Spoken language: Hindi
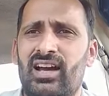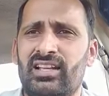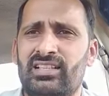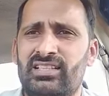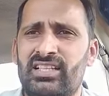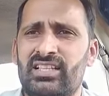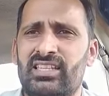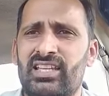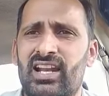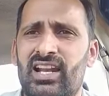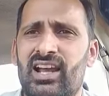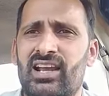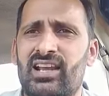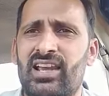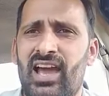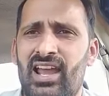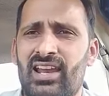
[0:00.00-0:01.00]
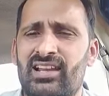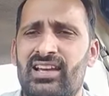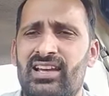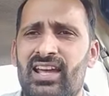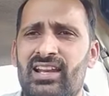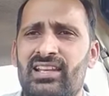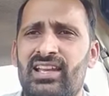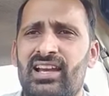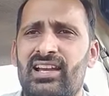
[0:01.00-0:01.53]
अच्छी तरह ख्याल
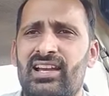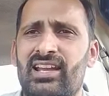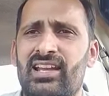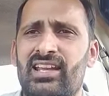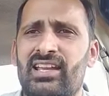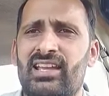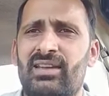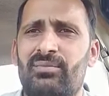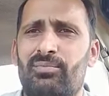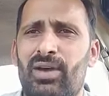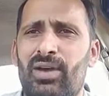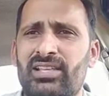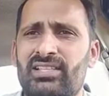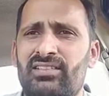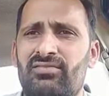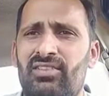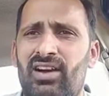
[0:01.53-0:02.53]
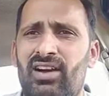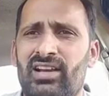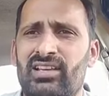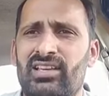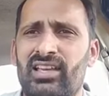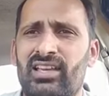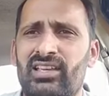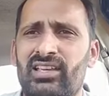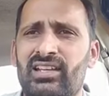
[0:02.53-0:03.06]
कर लिया करें कि पैसे
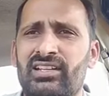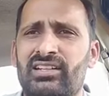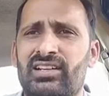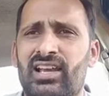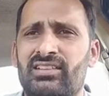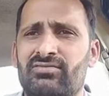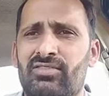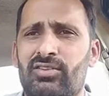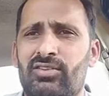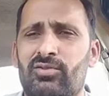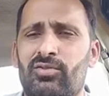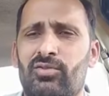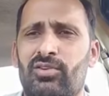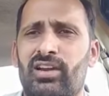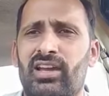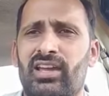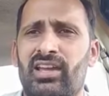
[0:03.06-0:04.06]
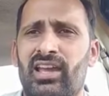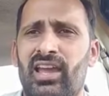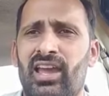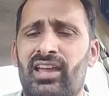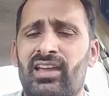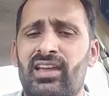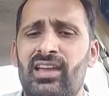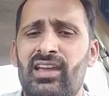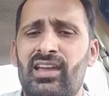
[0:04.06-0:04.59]
वाकई ही ट्रांसफर हो गए
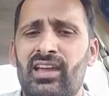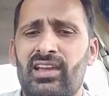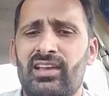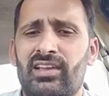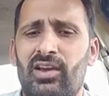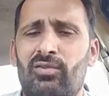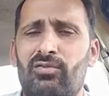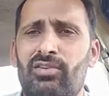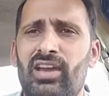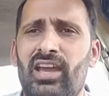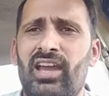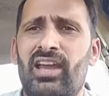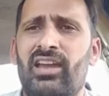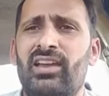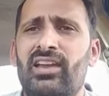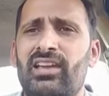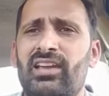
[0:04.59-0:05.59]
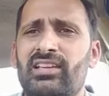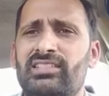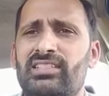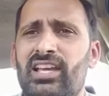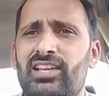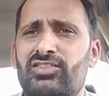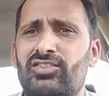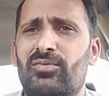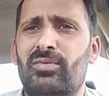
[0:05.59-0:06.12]
हैं क्योंकि
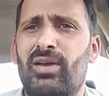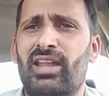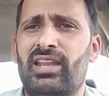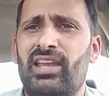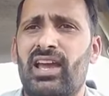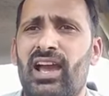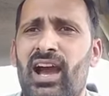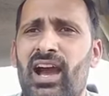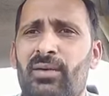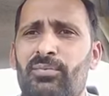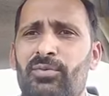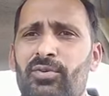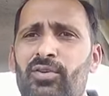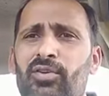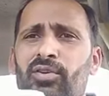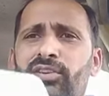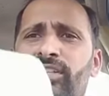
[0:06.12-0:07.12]
ये जो मैंने आपको